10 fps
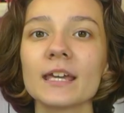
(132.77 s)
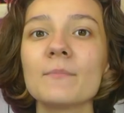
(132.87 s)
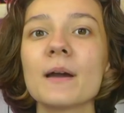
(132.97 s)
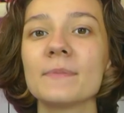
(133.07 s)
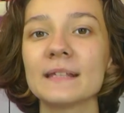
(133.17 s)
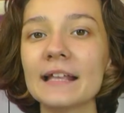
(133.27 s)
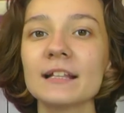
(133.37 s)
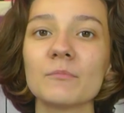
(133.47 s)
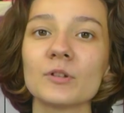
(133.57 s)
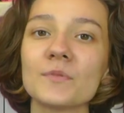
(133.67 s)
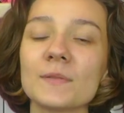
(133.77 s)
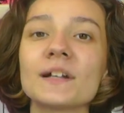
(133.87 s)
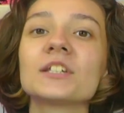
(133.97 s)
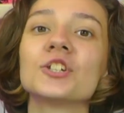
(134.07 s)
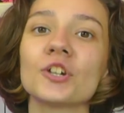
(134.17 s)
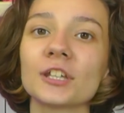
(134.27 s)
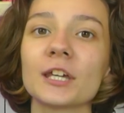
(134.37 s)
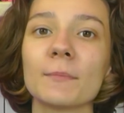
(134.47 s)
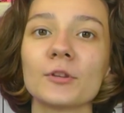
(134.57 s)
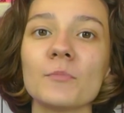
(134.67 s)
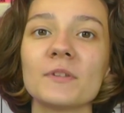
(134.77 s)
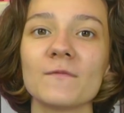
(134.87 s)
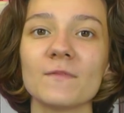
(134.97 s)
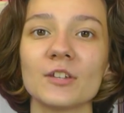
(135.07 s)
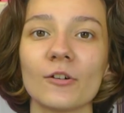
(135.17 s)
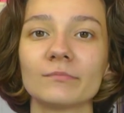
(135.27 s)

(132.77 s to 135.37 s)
И мы обязательно будем снимать еще такие подобные видео.